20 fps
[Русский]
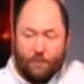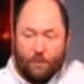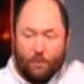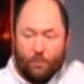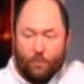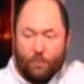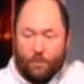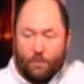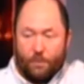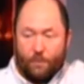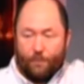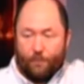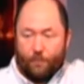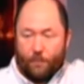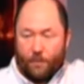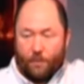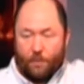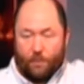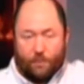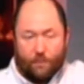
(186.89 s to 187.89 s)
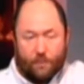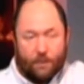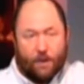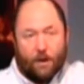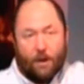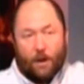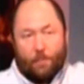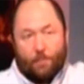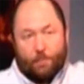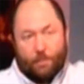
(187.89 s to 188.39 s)
в такой
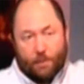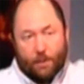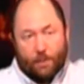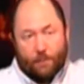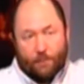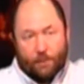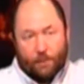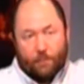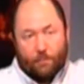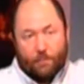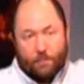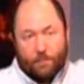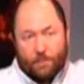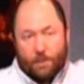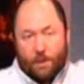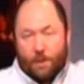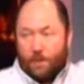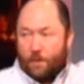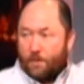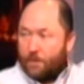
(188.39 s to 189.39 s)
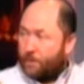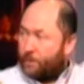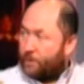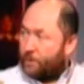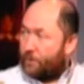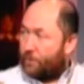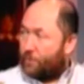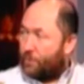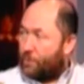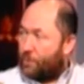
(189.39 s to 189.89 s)
хаб, да, в такое
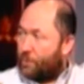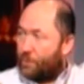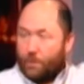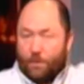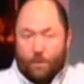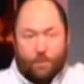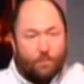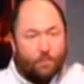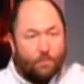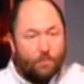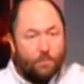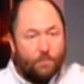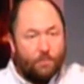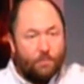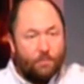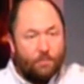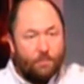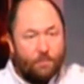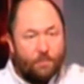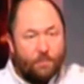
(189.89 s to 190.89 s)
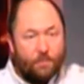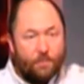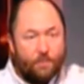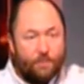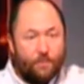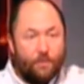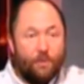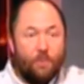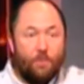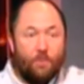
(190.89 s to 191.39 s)
связующее такое э,
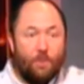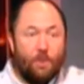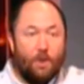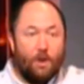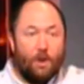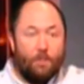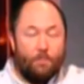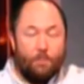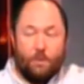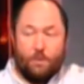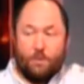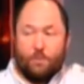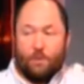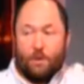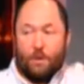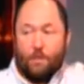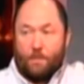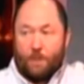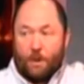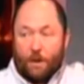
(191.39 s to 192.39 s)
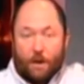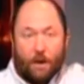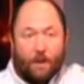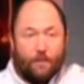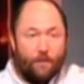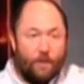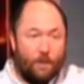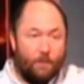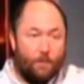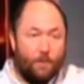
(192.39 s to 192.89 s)
звено между
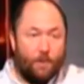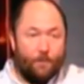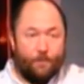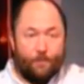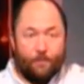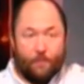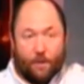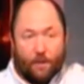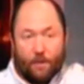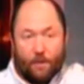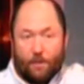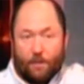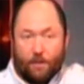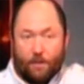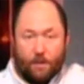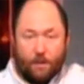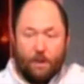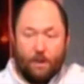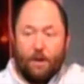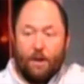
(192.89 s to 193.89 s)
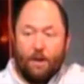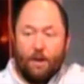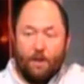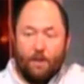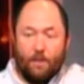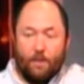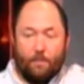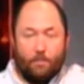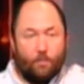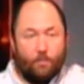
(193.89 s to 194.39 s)
кинематографиями Э,
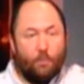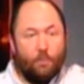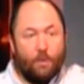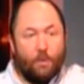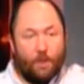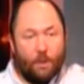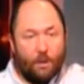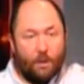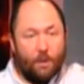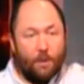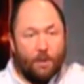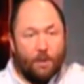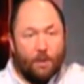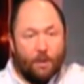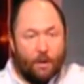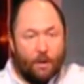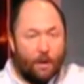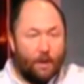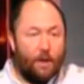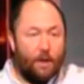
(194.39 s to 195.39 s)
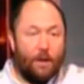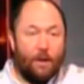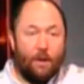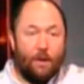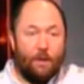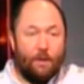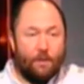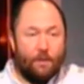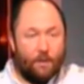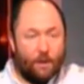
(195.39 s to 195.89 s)
Китая, Японии,
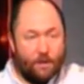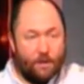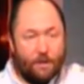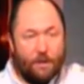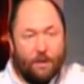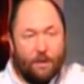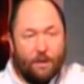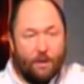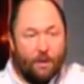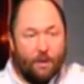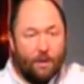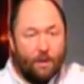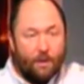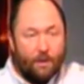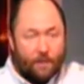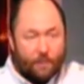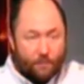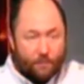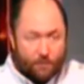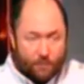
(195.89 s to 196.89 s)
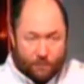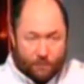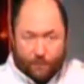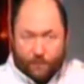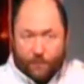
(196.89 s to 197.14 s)
Кореи, России, вот